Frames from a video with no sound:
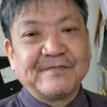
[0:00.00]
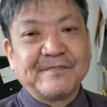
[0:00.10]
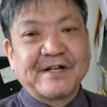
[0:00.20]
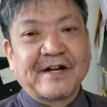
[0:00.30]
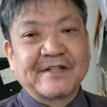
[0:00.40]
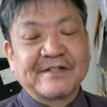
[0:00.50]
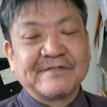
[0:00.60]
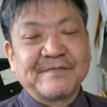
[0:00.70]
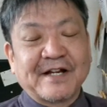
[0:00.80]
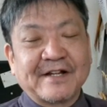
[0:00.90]
見られて
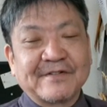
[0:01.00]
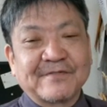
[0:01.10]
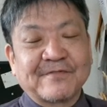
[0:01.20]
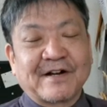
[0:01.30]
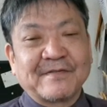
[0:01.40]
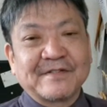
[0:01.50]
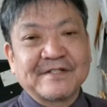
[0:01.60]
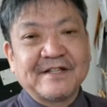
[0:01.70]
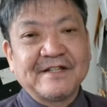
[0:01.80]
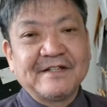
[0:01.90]
る、見られてるところがありま
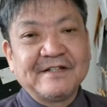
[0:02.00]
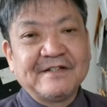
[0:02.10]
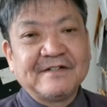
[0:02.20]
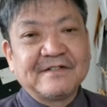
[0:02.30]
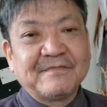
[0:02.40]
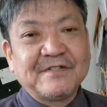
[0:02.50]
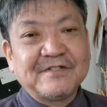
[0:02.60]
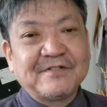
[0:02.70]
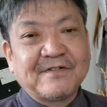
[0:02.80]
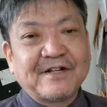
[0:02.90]
すね。で民
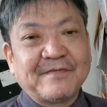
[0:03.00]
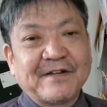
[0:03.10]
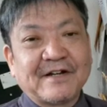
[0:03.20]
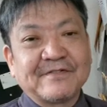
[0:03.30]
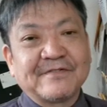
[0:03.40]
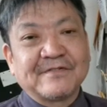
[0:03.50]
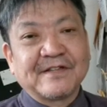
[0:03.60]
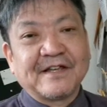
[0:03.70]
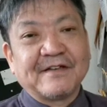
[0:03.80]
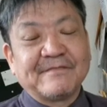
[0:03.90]
主党はリベラル層
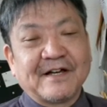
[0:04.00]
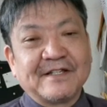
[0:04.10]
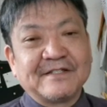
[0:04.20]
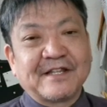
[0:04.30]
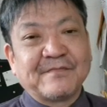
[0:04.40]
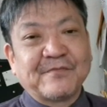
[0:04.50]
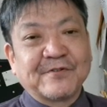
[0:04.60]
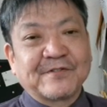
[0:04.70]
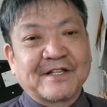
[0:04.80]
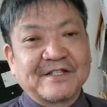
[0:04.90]
で、まあ、インテリっぽ
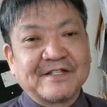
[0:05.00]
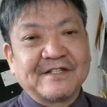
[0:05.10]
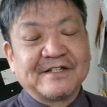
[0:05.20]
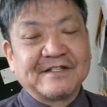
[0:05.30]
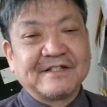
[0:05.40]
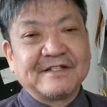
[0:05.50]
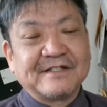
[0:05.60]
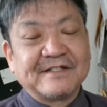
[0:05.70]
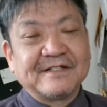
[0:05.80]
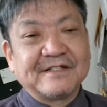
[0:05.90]
い人たち
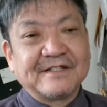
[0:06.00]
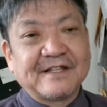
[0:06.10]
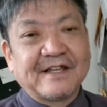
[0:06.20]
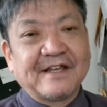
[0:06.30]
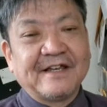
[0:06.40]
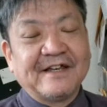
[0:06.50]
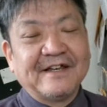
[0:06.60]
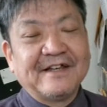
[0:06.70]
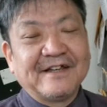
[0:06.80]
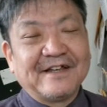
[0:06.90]
で、
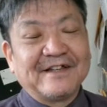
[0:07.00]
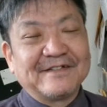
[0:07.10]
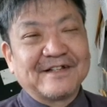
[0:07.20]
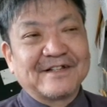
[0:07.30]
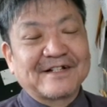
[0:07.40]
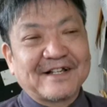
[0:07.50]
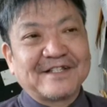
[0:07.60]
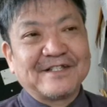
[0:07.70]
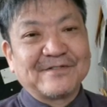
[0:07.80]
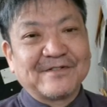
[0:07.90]
えー、が
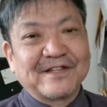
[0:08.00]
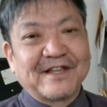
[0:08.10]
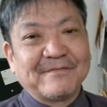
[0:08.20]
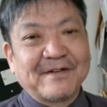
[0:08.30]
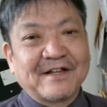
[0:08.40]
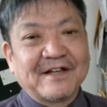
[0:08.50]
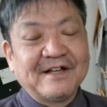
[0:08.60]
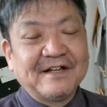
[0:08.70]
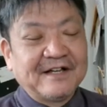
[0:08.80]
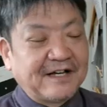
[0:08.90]
支持層で、まあ、
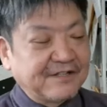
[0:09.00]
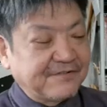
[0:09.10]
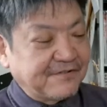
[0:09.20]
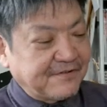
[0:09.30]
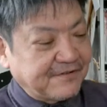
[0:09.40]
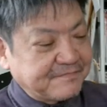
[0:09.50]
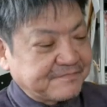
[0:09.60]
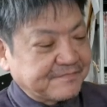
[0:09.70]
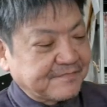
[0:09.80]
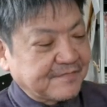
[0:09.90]
あの
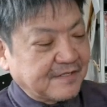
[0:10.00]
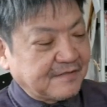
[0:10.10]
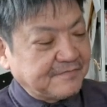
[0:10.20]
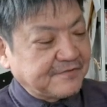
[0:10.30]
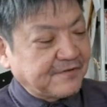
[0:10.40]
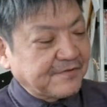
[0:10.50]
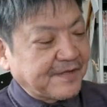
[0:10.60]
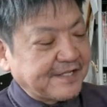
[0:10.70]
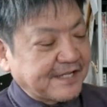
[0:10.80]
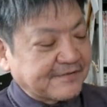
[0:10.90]
向こうの
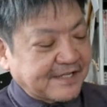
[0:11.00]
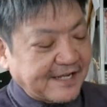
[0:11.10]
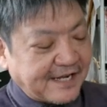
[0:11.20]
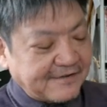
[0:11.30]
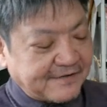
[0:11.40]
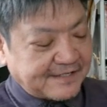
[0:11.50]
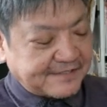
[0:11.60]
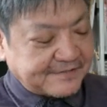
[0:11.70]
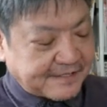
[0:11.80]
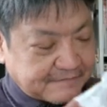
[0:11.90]
メディアの大半は
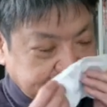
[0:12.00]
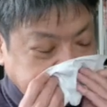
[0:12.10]
ですね、